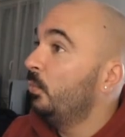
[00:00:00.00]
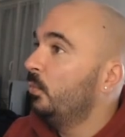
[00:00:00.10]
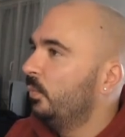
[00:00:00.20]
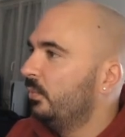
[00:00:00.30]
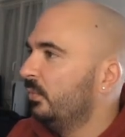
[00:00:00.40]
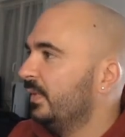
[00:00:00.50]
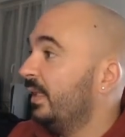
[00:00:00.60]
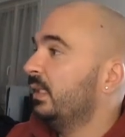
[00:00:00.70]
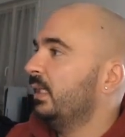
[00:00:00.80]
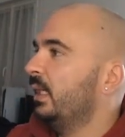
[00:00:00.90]
plus
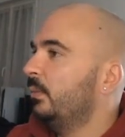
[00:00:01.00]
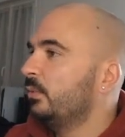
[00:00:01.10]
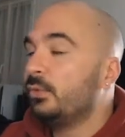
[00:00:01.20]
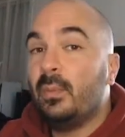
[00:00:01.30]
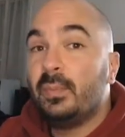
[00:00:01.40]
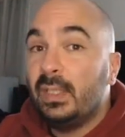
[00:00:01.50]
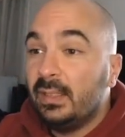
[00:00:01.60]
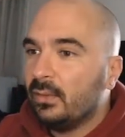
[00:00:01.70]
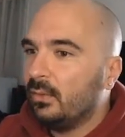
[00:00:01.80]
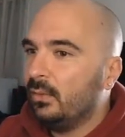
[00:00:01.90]
agréable. Je suis en plein
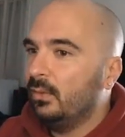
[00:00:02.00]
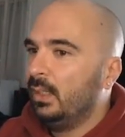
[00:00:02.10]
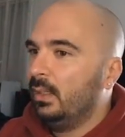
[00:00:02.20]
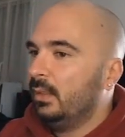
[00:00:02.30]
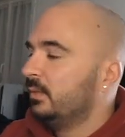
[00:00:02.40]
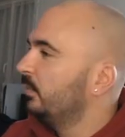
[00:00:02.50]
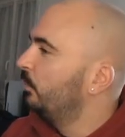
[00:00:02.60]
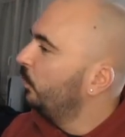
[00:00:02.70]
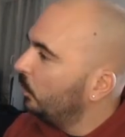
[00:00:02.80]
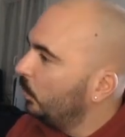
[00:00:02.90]
écran, c'est
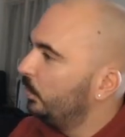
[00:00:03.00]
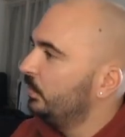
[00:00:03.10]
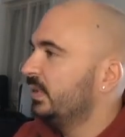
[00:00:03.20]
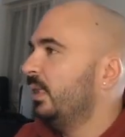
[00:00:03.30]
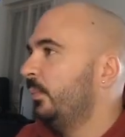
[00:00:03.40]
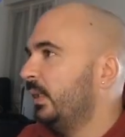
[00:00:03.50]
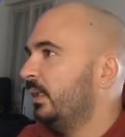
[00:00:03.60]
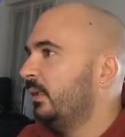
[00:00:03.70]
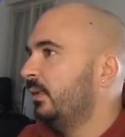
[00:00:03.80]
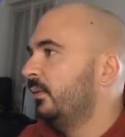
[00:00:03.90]
beaucoup plus
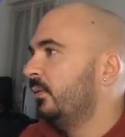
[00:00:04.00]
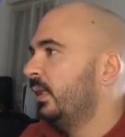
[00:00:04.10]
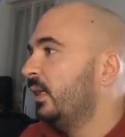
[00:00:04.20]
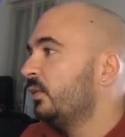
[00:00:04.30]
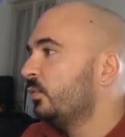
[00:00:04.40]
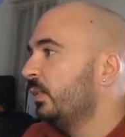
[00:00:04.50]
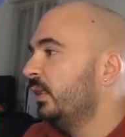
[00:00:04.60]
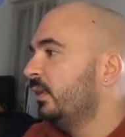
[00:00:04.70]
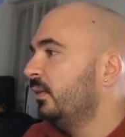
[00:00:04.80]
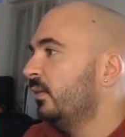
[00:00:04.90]
sympa à
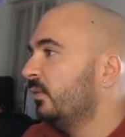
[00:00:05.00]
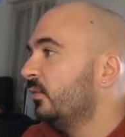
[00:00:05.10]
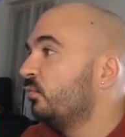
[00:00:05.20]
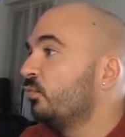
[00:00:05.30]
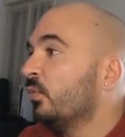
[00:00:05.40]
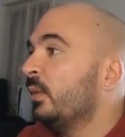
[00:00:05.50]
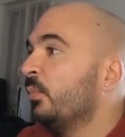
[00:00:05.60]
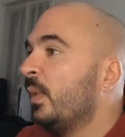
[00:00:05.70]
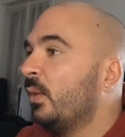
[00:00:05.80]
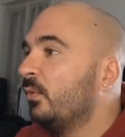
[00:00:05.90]
jouer. c'est toujours un peu
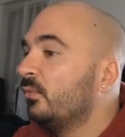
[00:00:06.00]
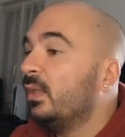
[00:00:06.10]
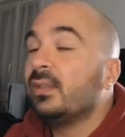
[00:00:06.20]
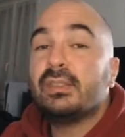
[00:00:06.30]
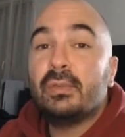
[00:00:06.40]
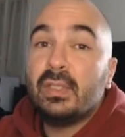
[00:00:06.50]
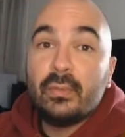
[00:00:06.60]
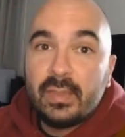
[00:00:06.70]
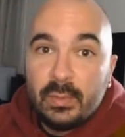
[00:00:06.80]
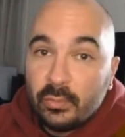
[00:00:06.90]
marrant de voir des gens qui
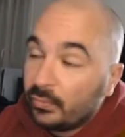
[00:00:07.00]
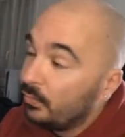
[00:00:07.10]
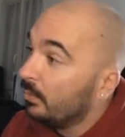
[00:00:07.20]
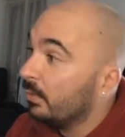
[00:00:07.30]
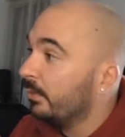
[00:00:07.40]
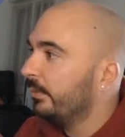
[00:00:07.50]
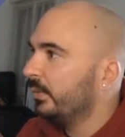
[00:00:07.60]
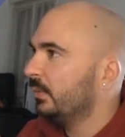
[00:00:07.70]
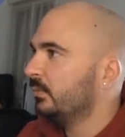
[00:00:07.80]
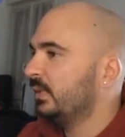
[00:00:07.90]
ont des montures
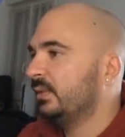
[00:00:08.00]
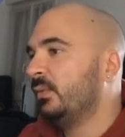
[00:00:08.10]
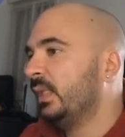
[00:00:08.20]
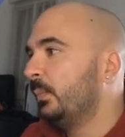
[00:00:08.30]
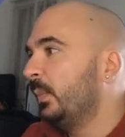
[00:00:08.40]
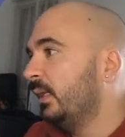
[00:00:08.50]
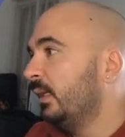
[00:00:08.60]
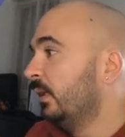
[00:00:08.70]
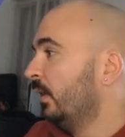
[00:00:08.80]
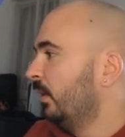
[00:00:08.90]
auxquelles on ne s'attendait
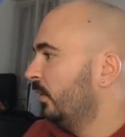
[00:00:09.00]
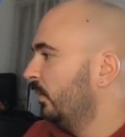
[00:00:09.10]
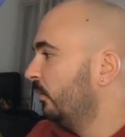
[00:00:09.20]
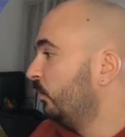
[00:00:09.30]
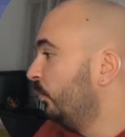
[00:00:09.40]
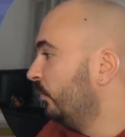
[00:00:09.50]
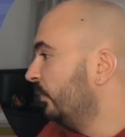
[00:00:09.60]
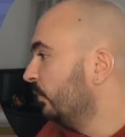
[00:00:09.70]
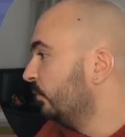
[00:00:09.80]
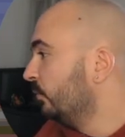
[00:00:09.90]
pas. vous pouvez
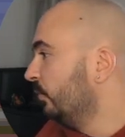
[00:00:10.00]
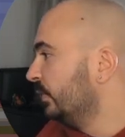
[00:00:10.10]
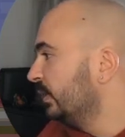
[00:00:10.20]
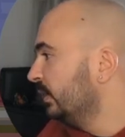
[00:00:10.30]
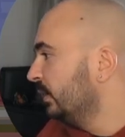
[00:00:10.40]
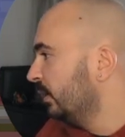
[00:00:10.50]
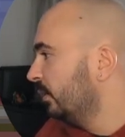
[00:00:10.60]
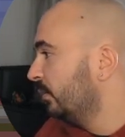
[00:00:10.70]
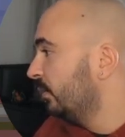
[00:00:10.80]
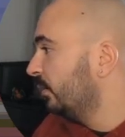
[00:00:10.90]
vous aussi
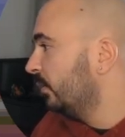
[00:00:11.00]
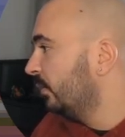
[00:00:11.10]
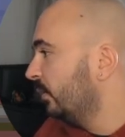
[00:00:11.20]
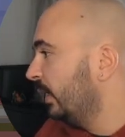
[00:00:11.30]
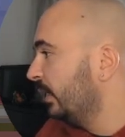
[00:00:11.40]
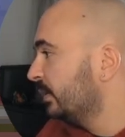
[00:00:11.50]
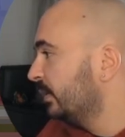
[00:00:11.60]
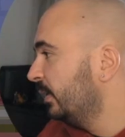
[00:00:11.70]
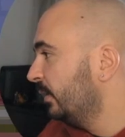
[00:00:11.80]
hein, acheter